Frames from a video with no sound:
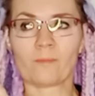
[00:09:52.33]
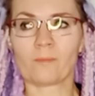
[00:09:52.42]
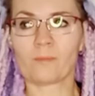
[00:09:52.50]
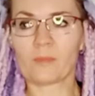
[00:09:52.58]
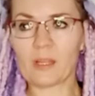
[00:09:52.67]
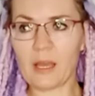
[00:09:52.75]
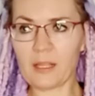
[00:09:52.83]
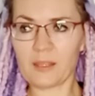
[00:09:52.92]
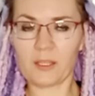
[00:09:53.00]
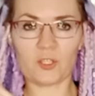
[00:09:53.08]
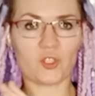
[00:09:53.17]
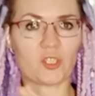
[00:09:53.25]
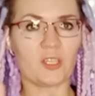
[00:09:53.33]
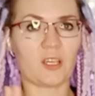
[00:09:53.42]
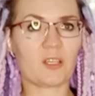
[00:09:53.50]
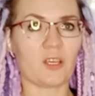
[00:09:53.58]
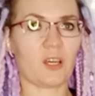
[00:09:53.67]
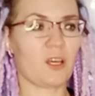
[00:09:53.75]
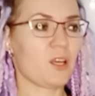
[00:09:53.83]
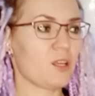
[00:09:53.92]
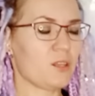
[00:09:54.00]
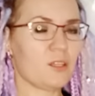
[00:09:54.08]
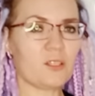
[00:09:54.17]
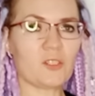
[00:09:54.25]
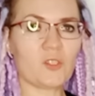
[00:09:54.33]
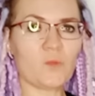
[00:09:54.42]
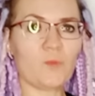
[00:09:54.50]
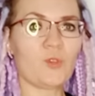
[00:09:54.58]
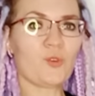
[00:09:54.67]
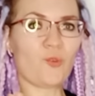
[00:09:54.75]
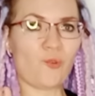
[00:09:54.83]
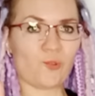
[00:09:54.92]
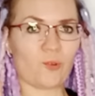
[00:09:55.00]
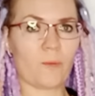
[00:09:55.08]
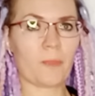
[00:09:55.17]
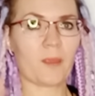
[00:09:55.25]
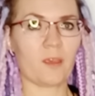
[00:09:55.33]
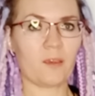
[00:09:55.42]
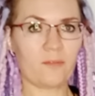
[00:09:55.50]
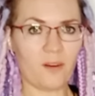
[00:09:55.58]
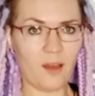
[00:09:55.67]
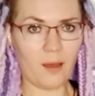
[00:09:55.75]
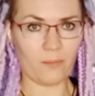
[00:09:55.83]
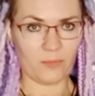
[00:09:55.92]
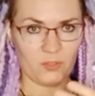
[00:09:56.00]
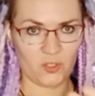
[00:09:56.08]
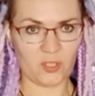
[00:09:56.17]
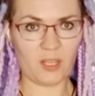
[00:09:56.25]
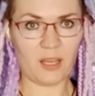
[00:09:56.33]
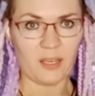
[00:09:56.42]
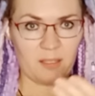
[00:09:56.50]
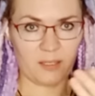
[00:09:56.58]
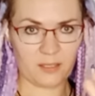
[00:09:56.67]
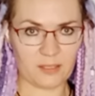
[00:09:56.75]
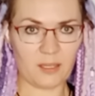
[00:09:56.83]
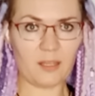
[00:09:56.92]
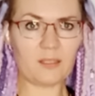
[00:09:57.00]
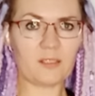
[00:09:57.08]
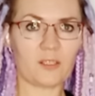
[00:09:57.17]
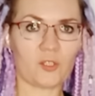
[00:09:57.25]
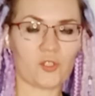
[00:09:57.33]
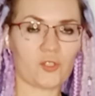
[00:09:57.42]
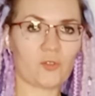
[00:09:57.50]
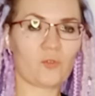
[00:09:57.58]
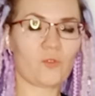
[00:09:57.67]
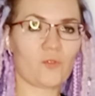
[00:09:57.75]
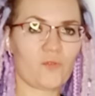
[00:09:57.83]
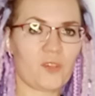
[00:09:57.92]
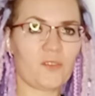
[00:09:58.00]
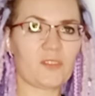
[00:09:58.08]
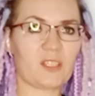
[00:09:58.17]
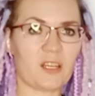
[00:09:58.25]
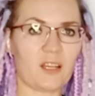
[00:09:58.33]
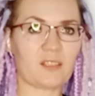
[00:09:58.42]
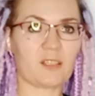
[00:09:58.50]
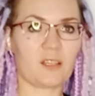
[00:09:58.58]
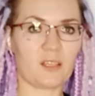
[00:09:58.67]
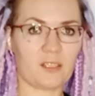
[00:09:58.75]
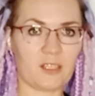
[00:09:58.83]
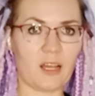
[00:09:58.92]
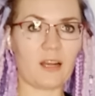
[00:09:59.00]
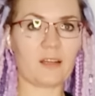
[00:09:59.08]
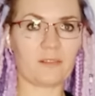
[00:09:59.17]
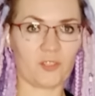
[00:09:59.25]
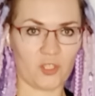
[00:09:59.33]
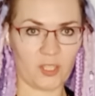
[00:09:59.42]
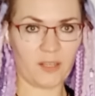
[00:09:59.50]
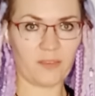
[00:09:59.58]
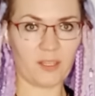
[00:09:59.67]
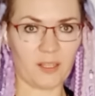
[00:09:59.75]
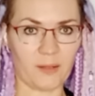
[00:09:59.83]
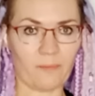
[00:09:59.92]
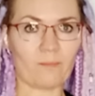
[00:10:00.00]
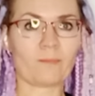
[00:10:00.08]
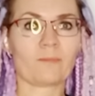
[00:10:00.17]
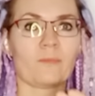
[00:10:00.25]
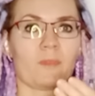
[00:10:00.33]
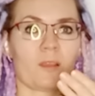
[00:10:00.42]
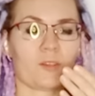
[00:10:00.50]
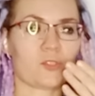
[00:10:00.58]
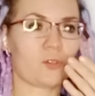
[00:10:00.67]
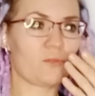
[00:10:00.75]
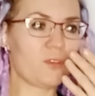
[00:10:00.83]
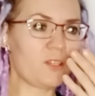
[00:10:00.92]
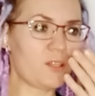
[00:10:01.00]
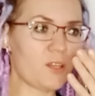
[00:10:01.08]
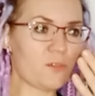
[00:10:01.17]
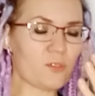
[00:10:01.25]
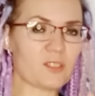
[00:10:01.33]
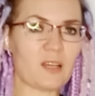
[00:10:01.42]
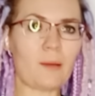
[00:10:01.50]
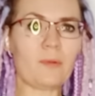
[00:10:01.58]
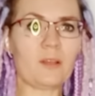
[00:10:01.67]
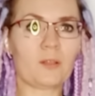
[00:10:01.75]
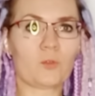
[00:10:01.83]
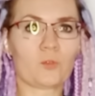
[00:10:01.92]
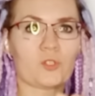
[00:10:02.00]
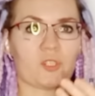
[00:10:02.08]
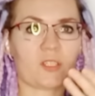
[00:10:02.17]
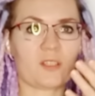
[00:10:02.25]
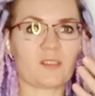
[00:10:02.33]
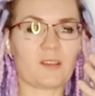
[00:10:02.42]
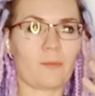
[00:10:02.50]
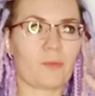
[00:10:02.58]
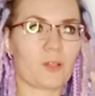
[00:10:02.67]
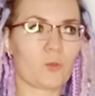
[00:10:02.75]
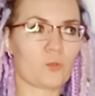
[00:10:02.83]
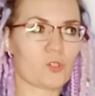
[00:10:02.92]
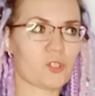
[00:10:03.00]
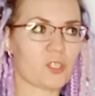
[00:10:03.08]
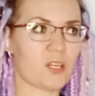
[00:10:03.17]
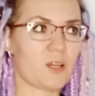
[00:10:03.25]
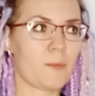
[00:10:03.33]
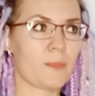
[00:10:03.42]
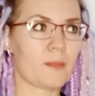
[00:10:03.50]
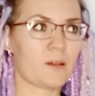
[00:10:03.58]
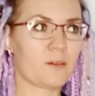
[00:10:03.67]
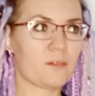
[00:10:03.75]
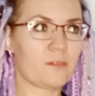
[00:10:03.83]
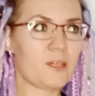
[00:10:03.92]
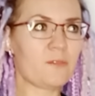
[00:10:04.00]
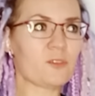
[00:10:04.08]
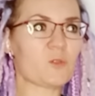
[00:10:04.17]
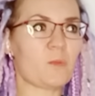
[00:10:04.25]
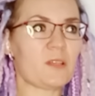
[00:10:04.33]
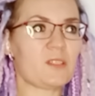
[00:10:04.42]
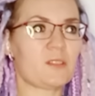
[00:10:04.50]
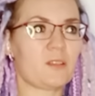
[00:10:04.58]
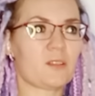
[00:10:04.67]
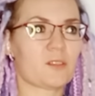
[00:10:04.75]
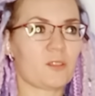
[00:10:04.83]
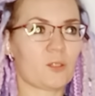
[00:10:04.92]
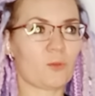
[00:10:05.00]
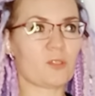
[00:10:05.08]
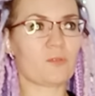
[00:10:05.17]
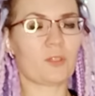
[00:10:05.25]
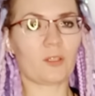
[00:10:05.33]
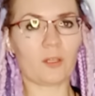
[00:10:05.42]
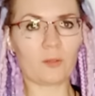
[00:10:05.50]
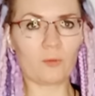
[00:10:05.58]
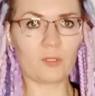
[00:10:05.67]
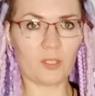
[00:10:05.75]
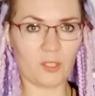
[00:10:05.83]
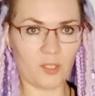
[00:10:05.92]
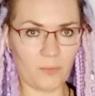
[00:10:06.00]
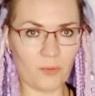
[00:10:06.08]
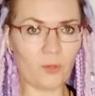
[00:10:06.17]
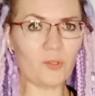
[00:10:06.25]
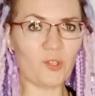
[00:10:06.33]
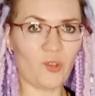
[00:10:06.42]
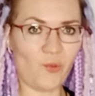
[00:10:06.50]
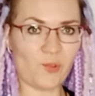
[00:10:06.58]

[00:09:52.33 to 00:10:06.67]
на отношения, на семью. И вам начинает казаться, что вы встретили идеального человека, что вы для него самые лучшие или самые лучшие, вы его спаситель. То есть вот этот внутренний ребенок его,